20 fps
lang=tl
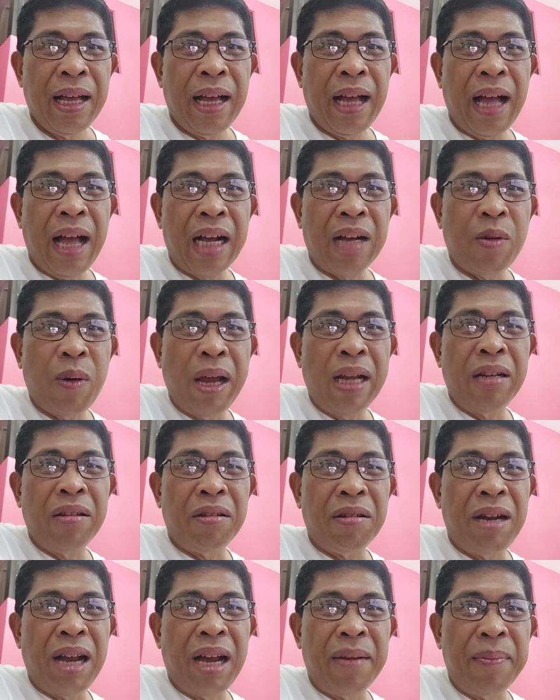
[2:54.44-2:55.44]
uh,
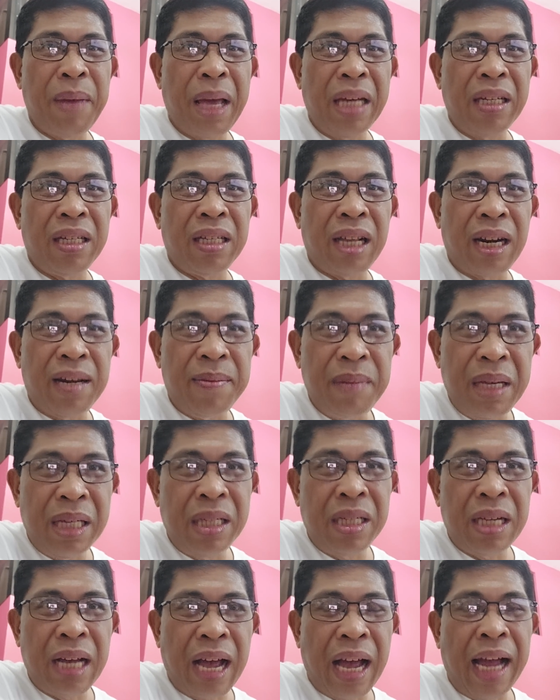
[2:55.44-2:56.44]
kwento ng mainstream
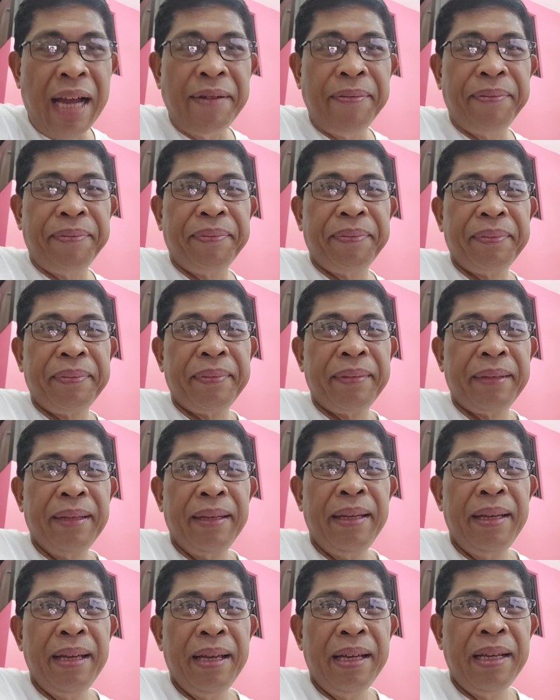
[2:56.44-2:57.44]
media
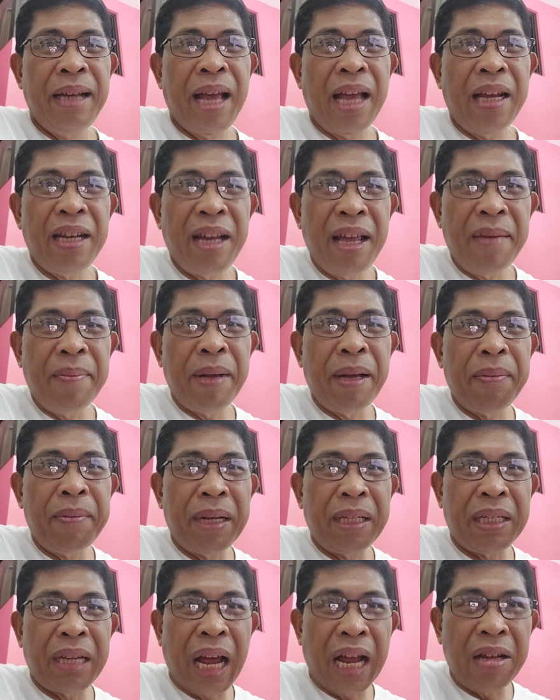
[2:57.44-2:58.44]
na hindi man
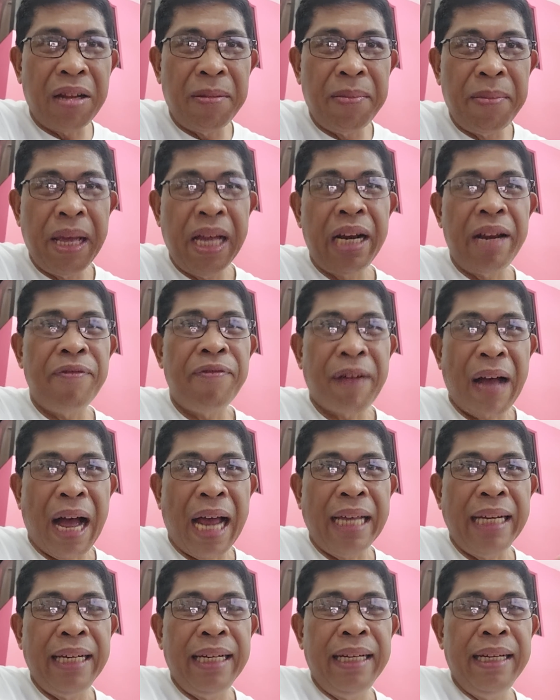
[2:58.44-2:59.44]
masyado
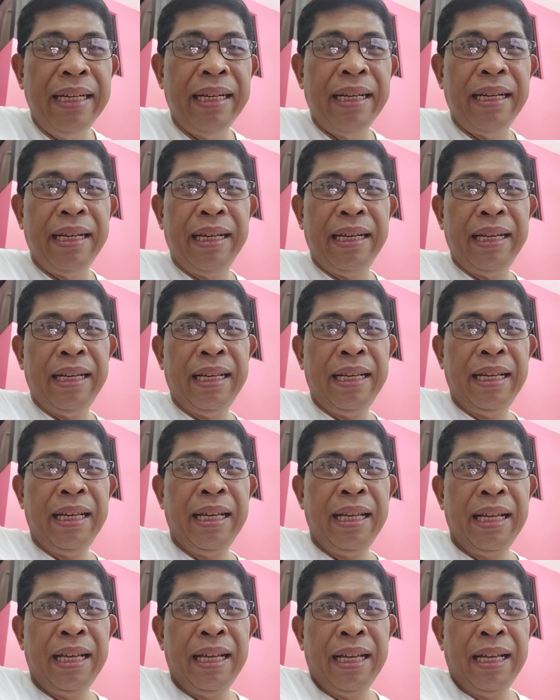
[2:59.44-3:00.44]
verified.
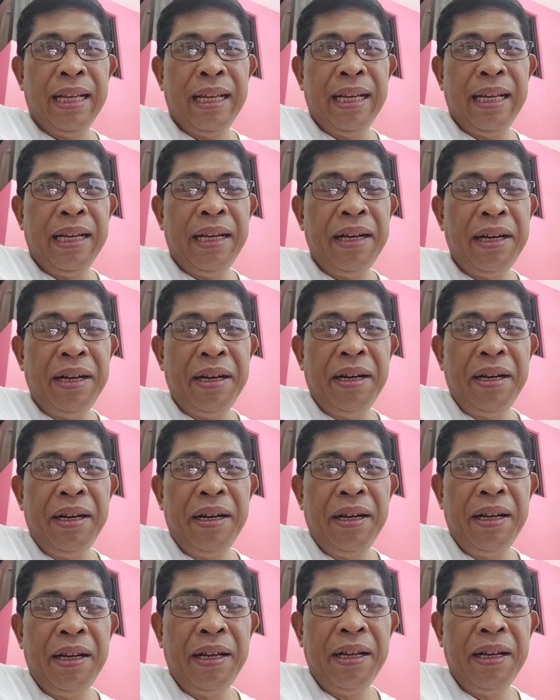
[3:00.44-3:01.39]
Uh,